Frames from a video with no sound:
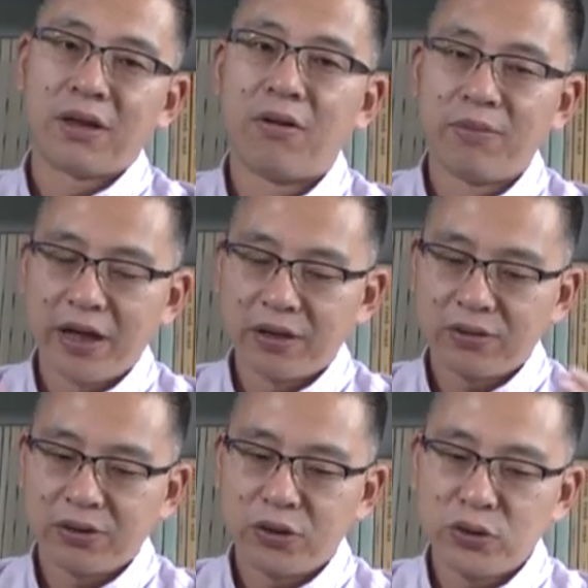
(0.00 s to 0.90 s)
那我们要
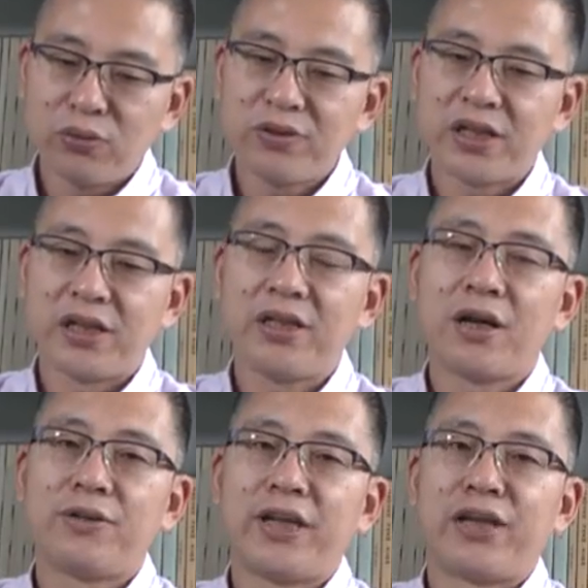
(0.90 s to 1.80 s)
用这些
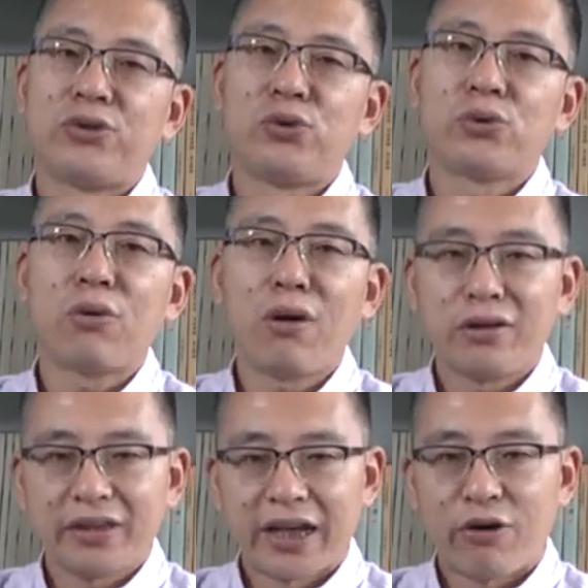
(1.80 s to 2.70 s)
要点去
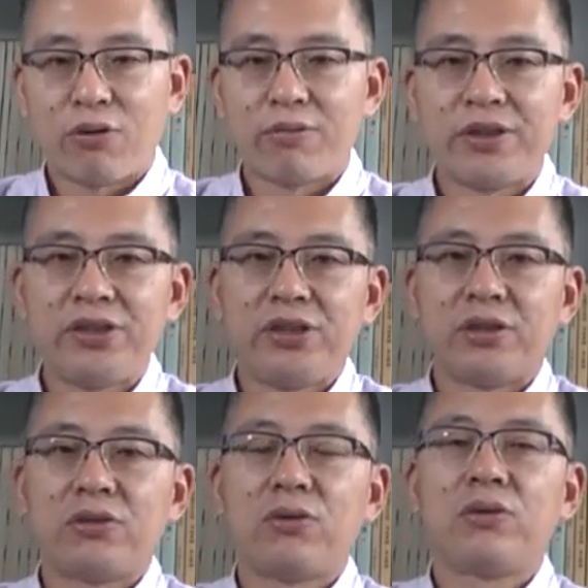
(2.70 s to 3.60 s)
框架我们
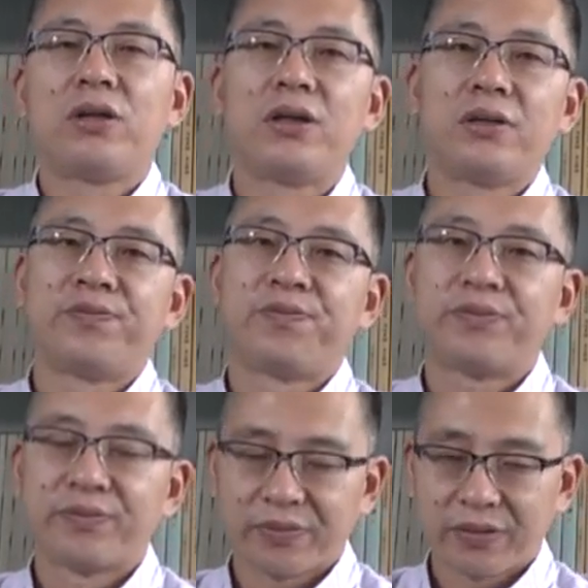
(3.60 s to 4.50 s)
行动的
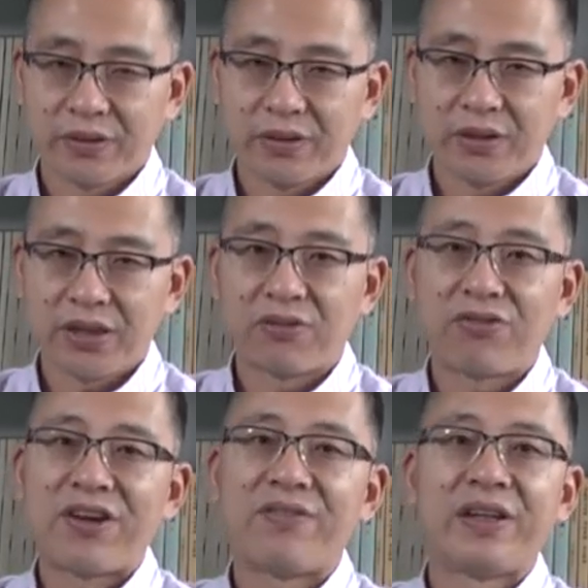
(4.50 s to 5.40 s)
这个
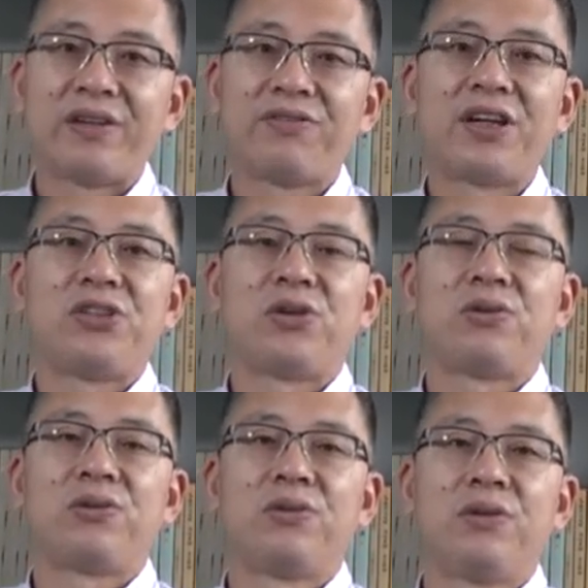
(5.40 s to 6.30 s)
范围范畴，
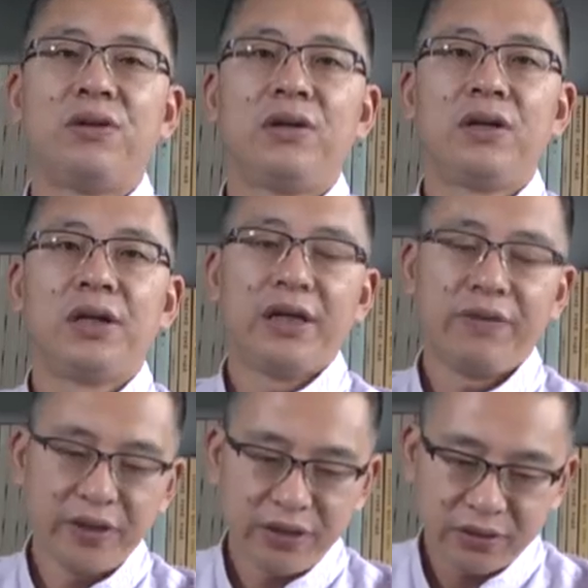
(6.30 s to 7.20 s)

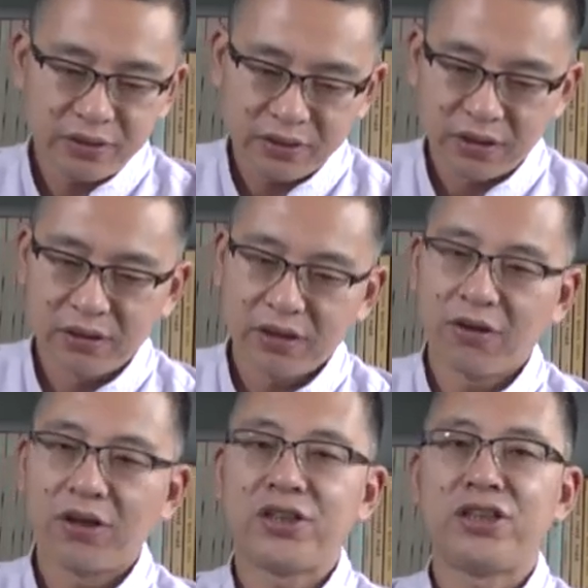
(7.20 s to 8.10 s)
因为等
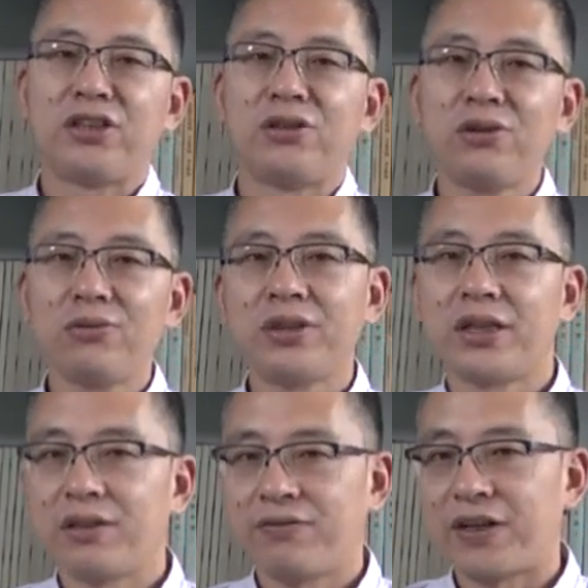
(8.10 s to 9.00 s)
到了行动
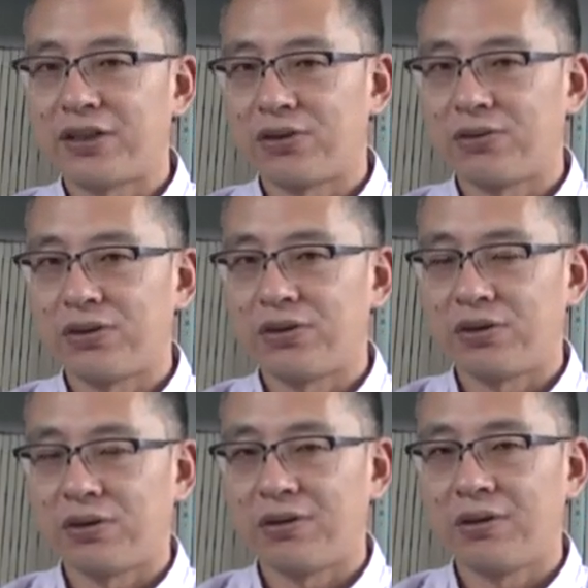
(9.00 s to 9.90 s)
这个范畴的
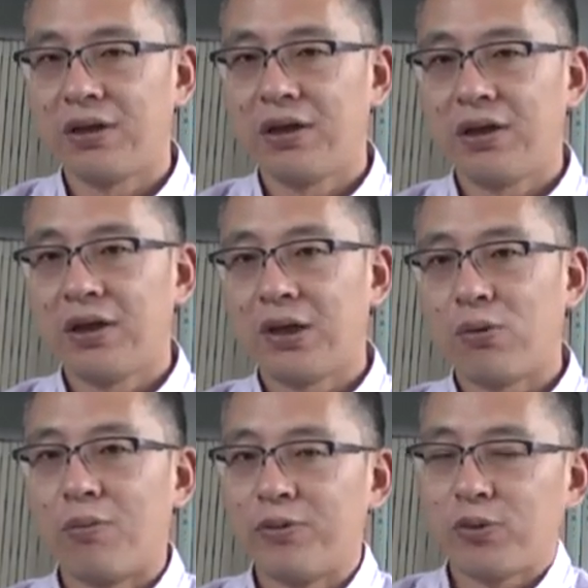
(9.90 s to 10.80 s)
时候，
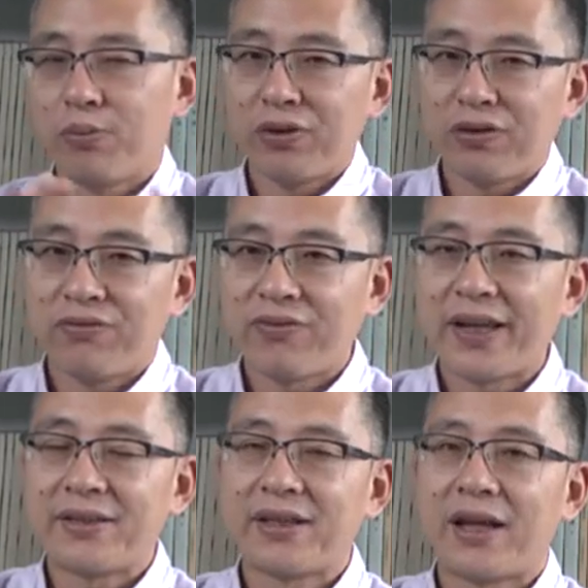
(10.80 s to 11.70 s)
我们就不能
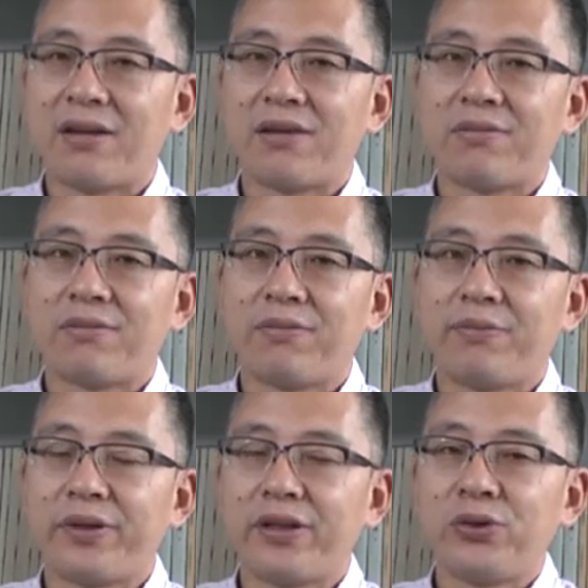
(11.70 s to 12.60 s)
发散了，
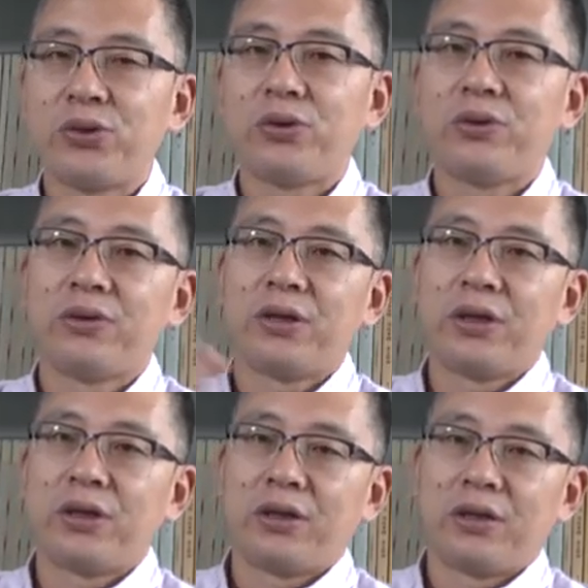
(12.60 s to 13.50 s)
不能去
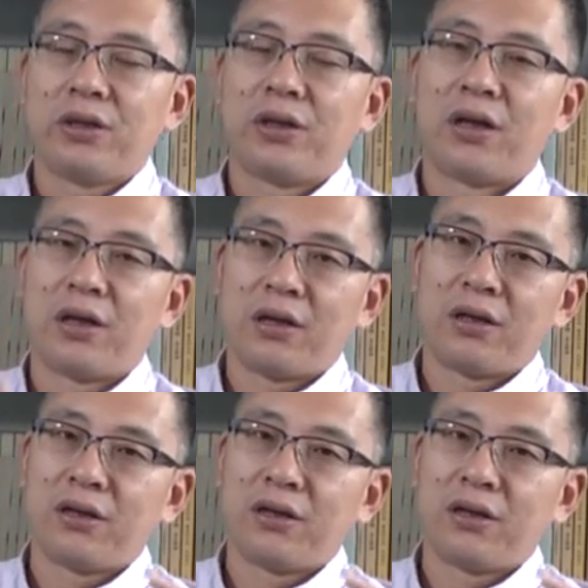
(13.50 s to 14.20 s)
啊